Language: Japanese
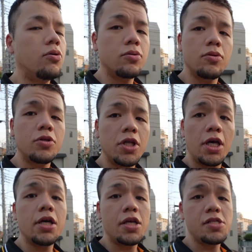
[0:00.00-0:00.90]
本当に
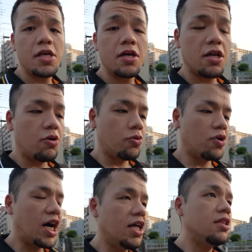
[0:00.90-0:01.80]
ね、以前からこ
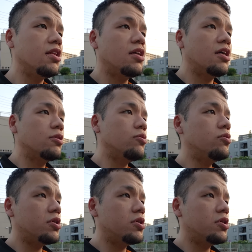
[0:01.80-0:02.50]
の環七通